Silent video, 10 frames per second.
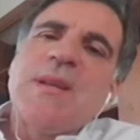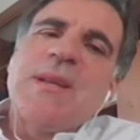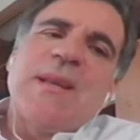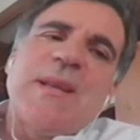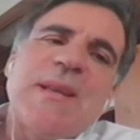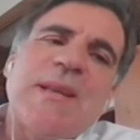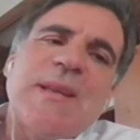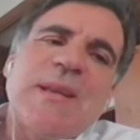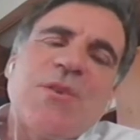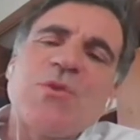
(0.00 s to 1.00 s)

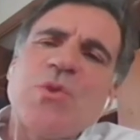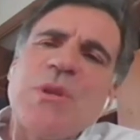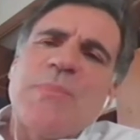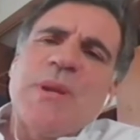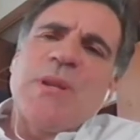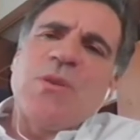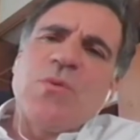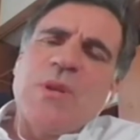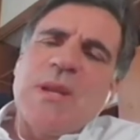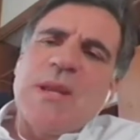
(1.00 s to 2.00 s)
eh, ci sono
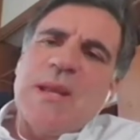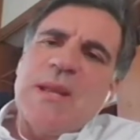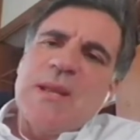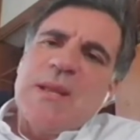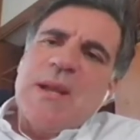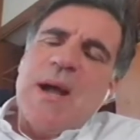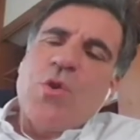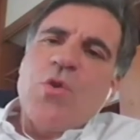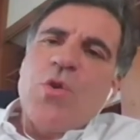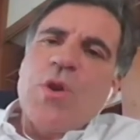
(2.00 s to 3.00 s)
imprenditori che
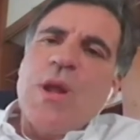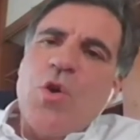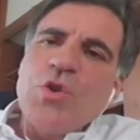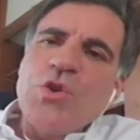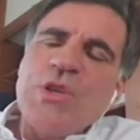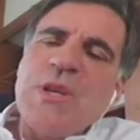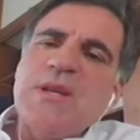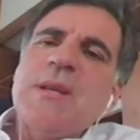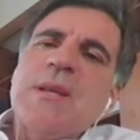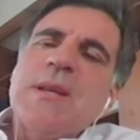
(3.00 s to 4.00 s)
ancora oggi,